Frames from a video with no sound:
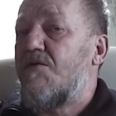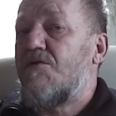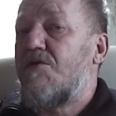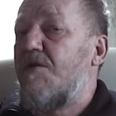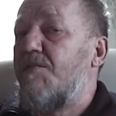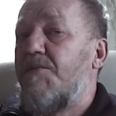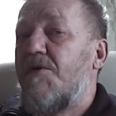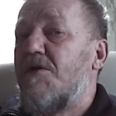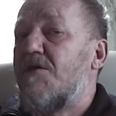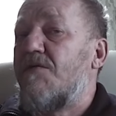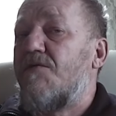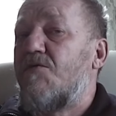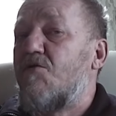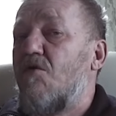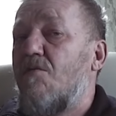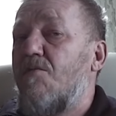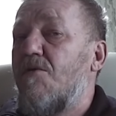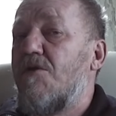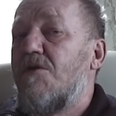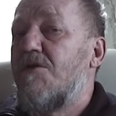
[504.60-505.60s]
Типа это
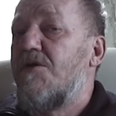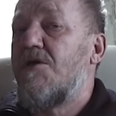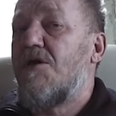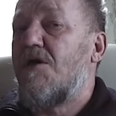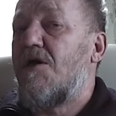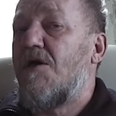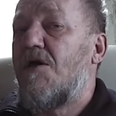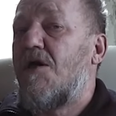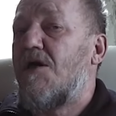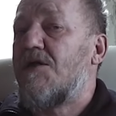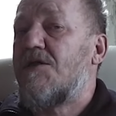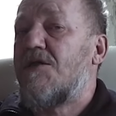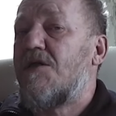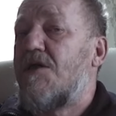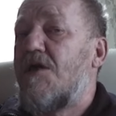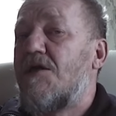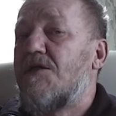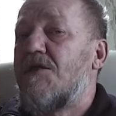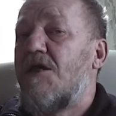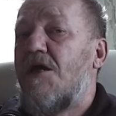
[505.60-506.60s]
все было их
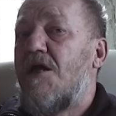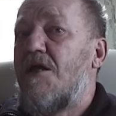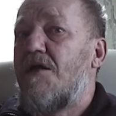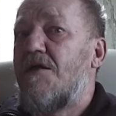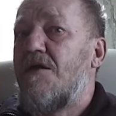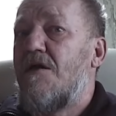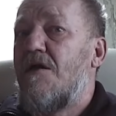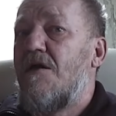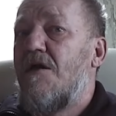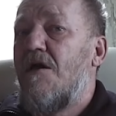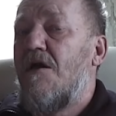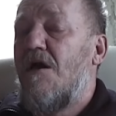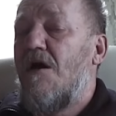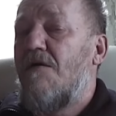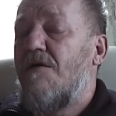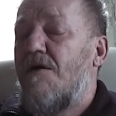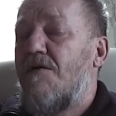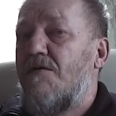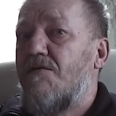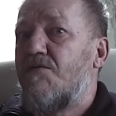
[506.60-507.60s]
хазария.
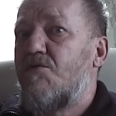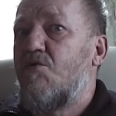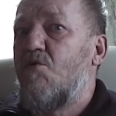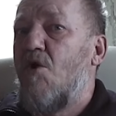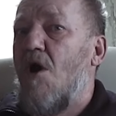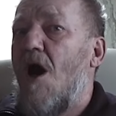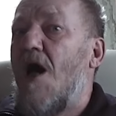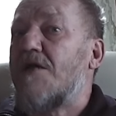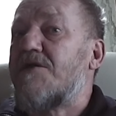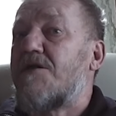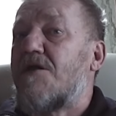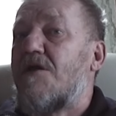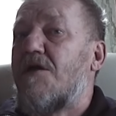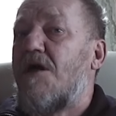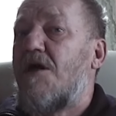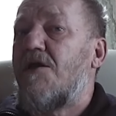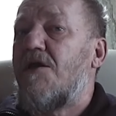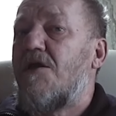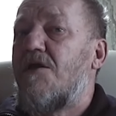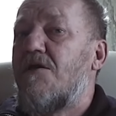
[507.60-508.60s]
Всю
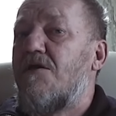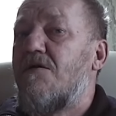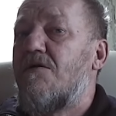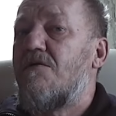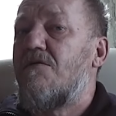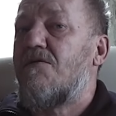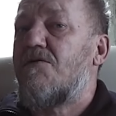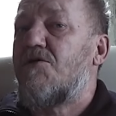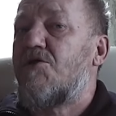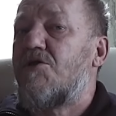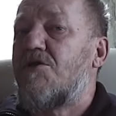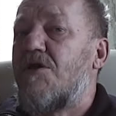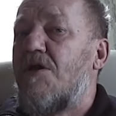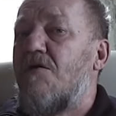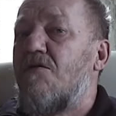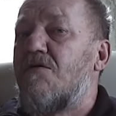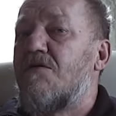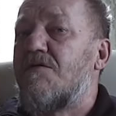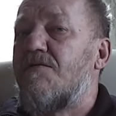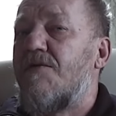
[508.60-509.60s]
Астрахань они
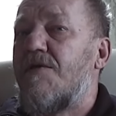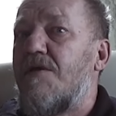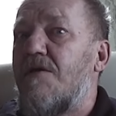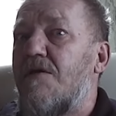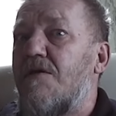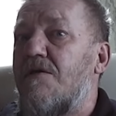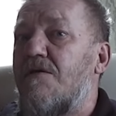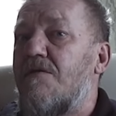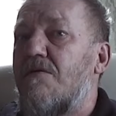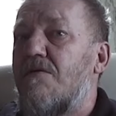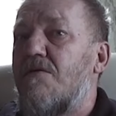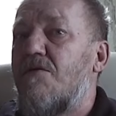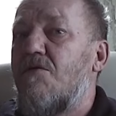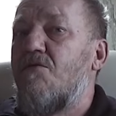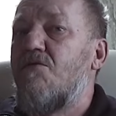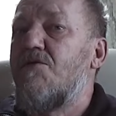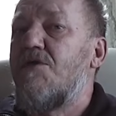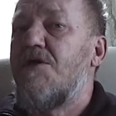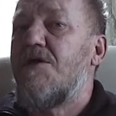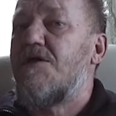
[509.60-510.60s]
считают своей
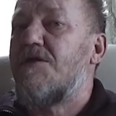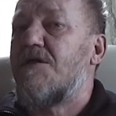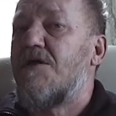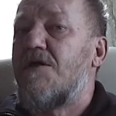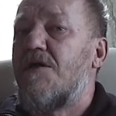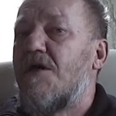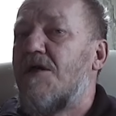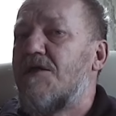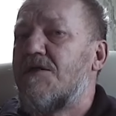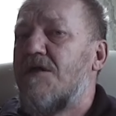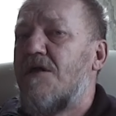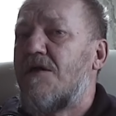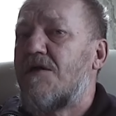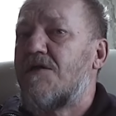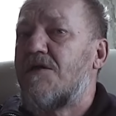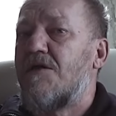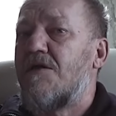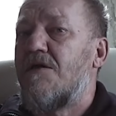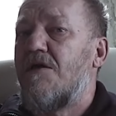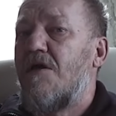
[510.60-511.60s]
иудейской, угу.
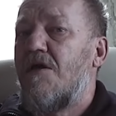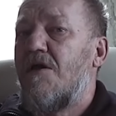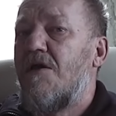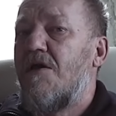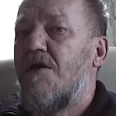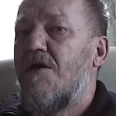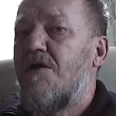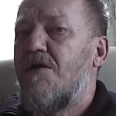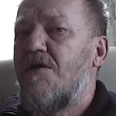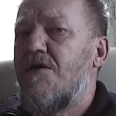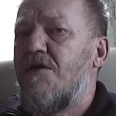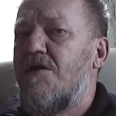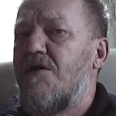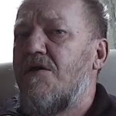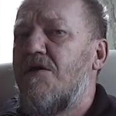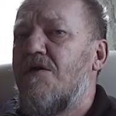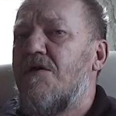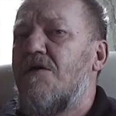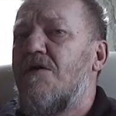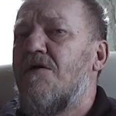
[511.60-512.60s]
хазарской
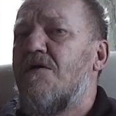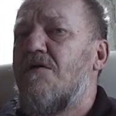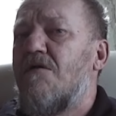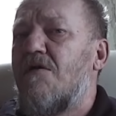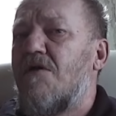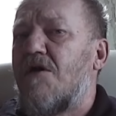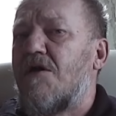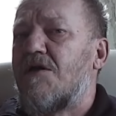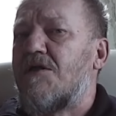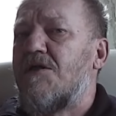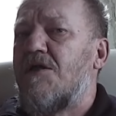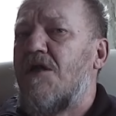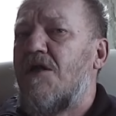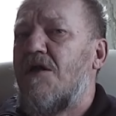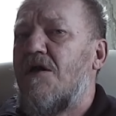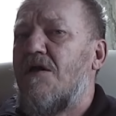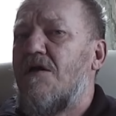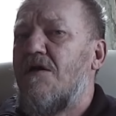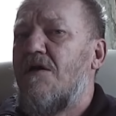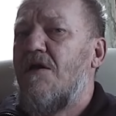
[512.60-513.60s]
и
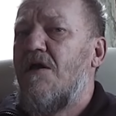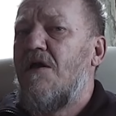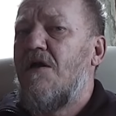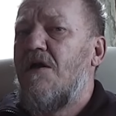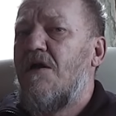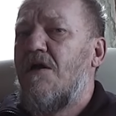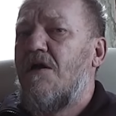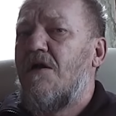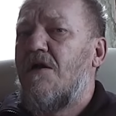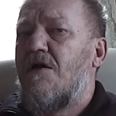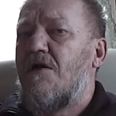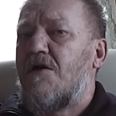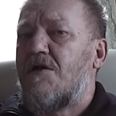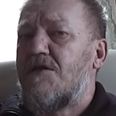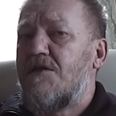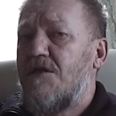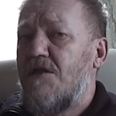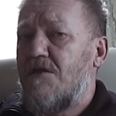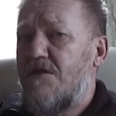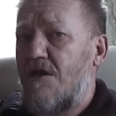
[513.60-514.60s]
Красно,
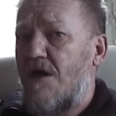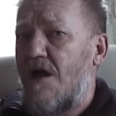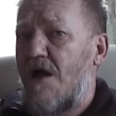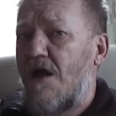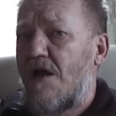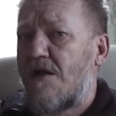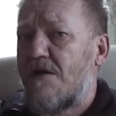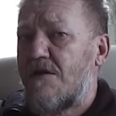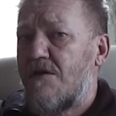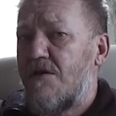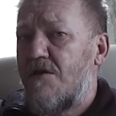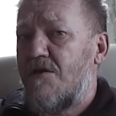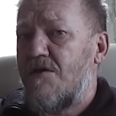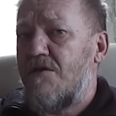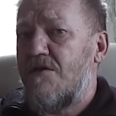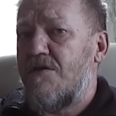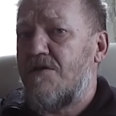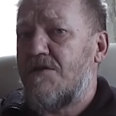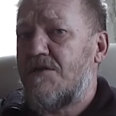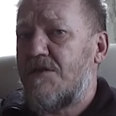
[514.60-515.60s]
Краснодар,
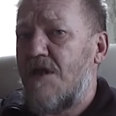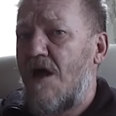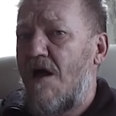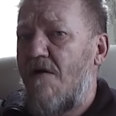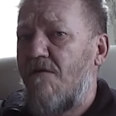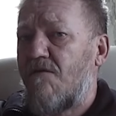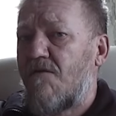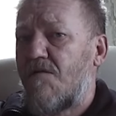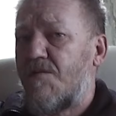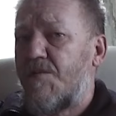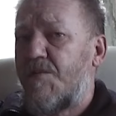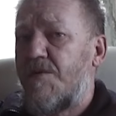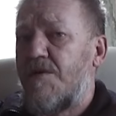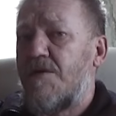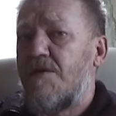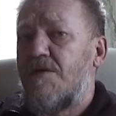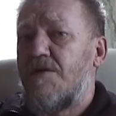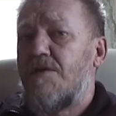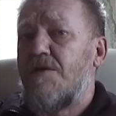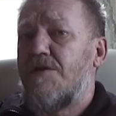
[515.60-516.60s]
и
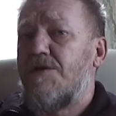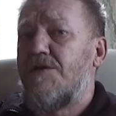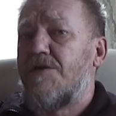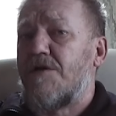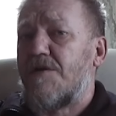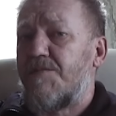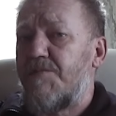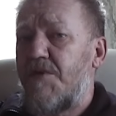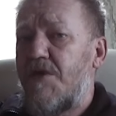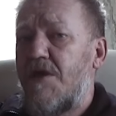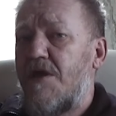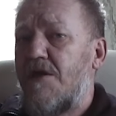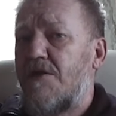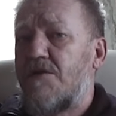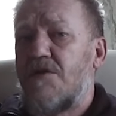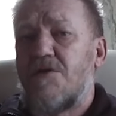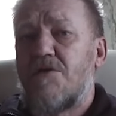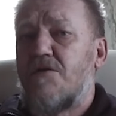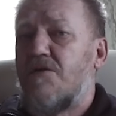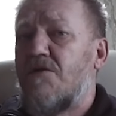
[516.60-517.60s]
Ставрополь, и
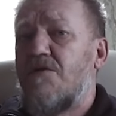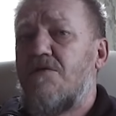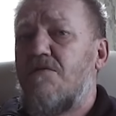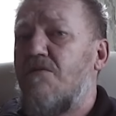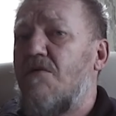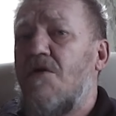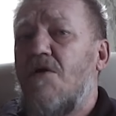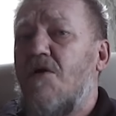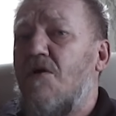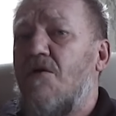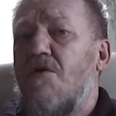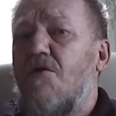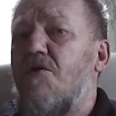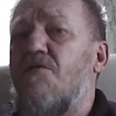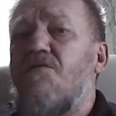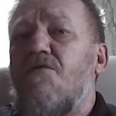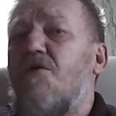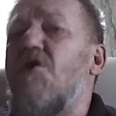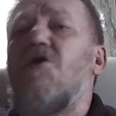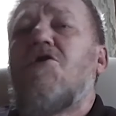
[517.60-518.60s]
Дербент, этот
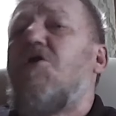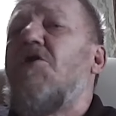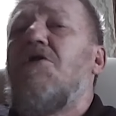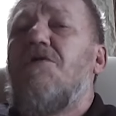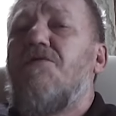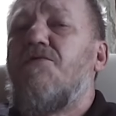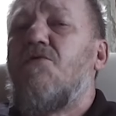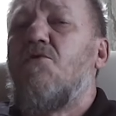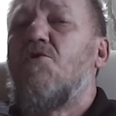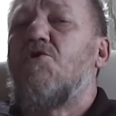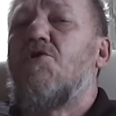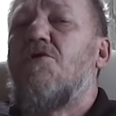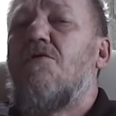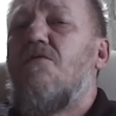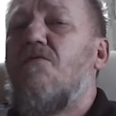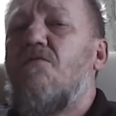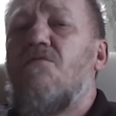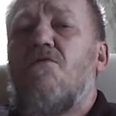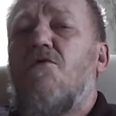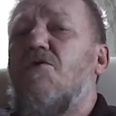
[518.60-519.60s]
и, и Киев тоже.
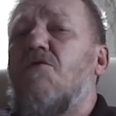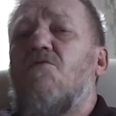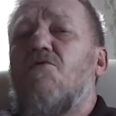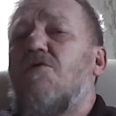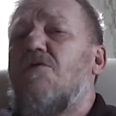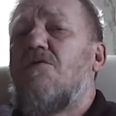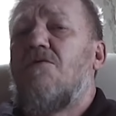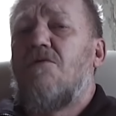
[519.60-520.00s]
Это ну, вот...